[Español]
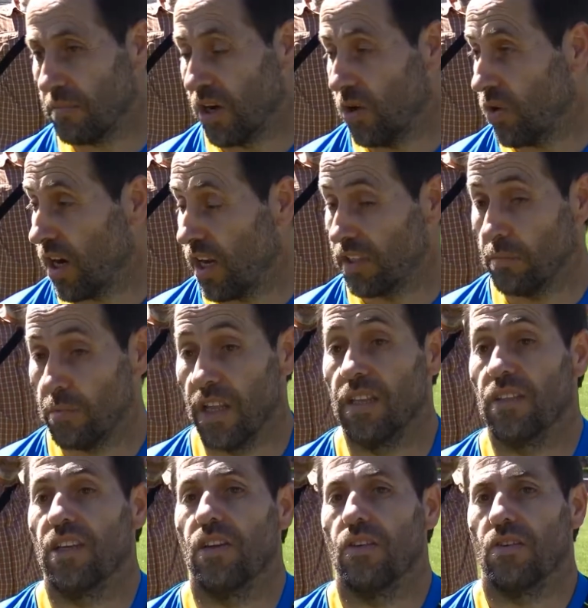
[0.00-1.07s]
mejorar la temporada
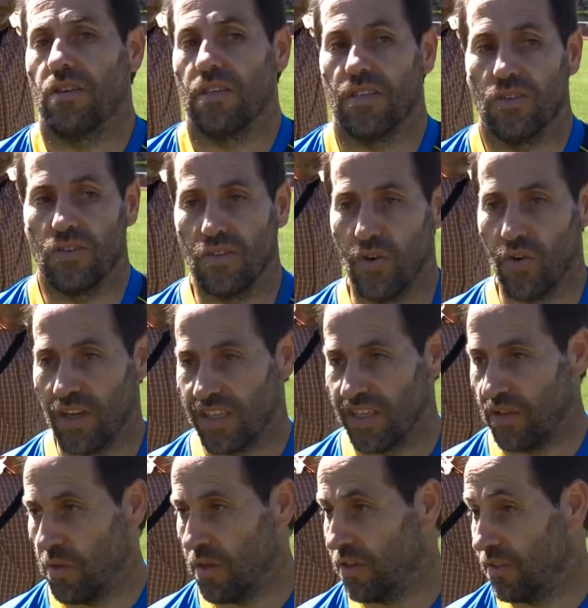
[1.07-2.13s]
anterior, eso es lo que
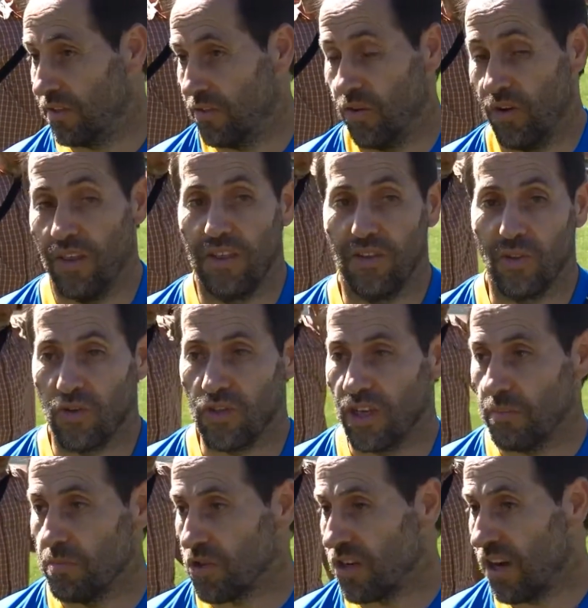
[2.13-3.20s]
se dice, lo que dicen todos los
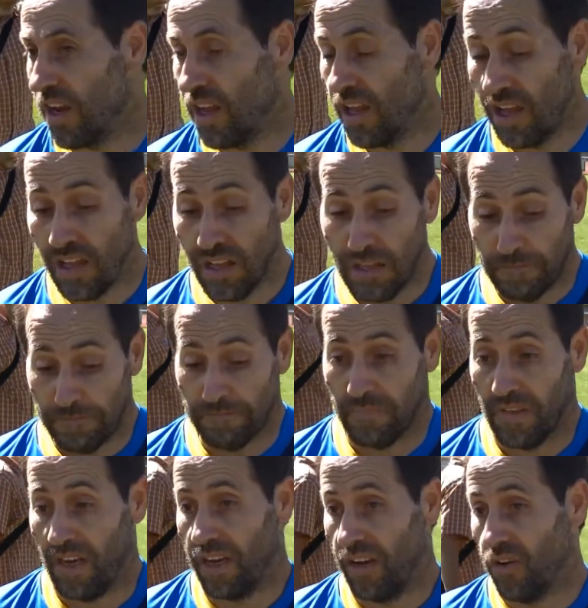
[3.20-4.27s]
equipos.
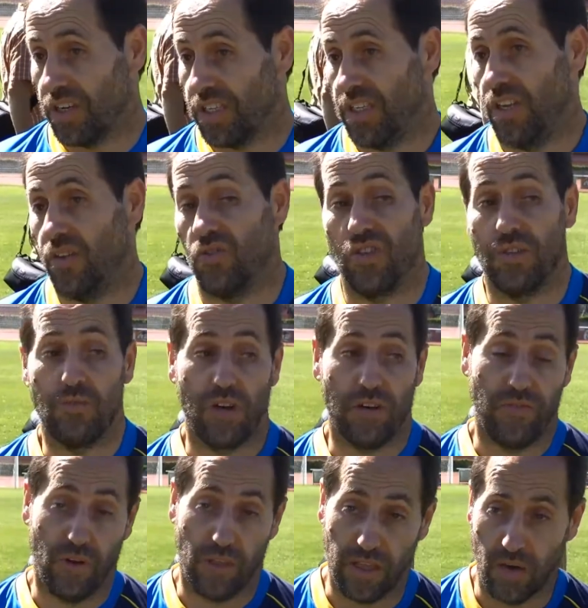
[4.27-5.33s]
Creo que este año nos hemos
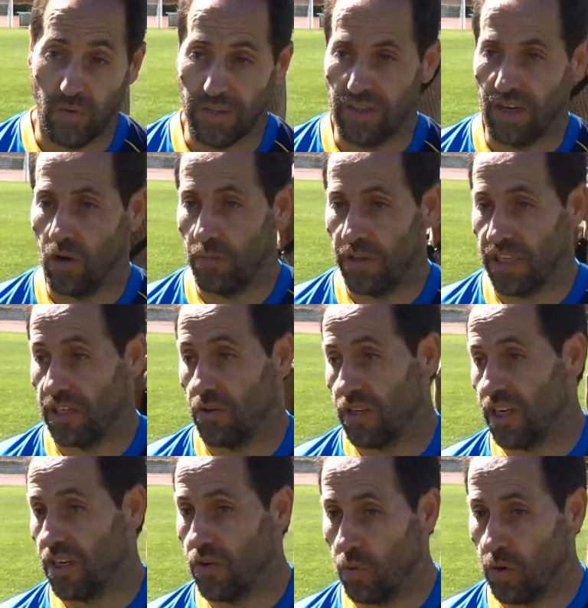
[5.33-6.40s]
reforzado, entre comillas, aunque
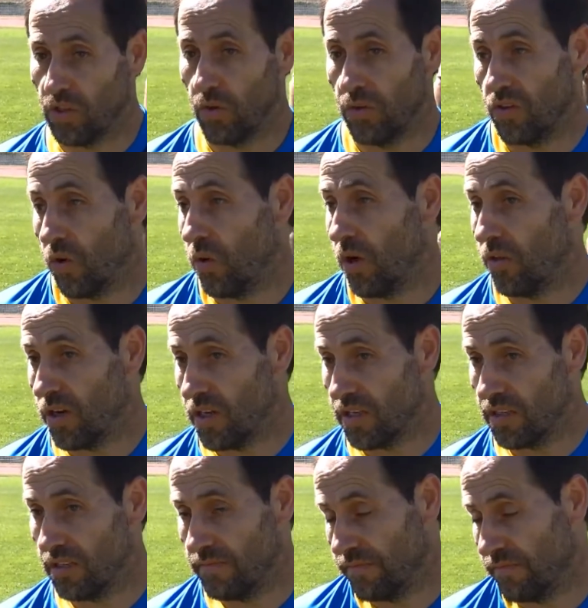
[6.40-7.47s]
se han ido cuatro o cinco jugadores
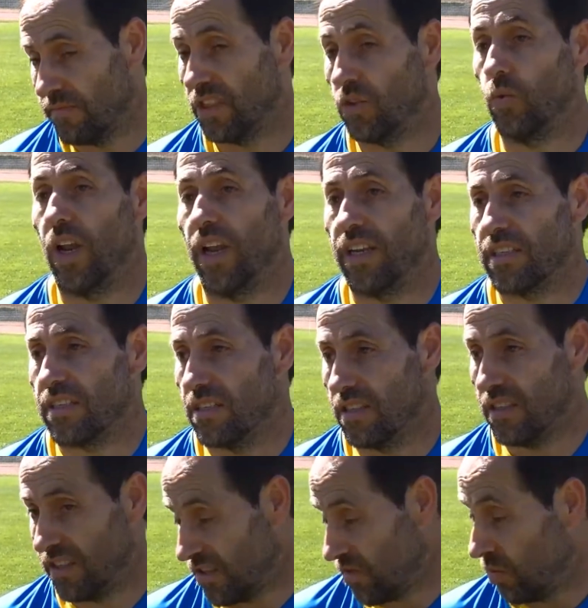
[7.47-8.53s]
titulares,
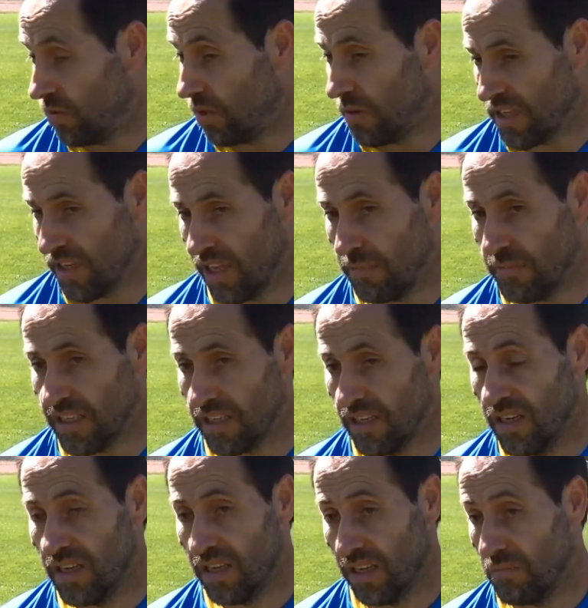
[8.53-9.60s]
indiscutibles además,
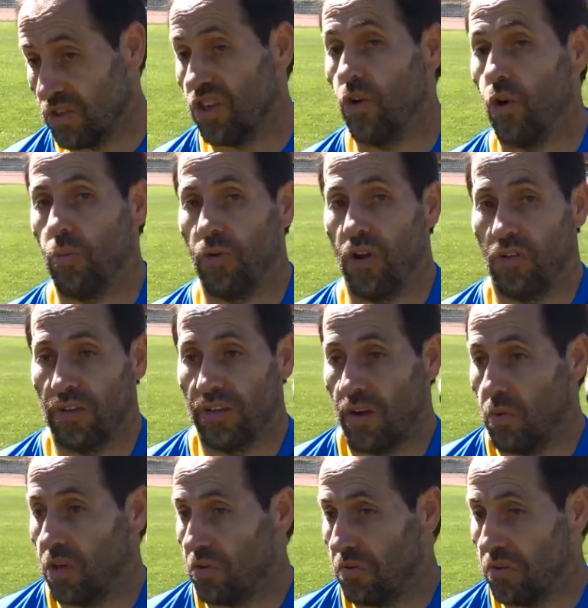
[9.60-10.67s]
hemos incorporado también
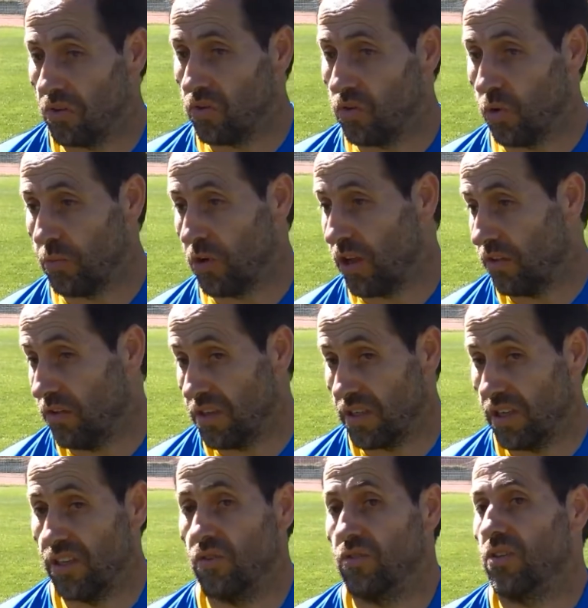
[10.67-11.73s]
a cuatro o cinco incorporaciones
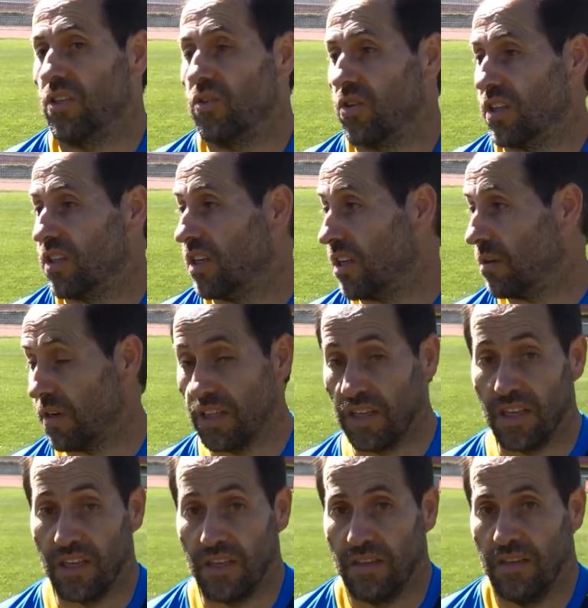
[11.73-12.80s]
que yo entiendo que tienen nivel de,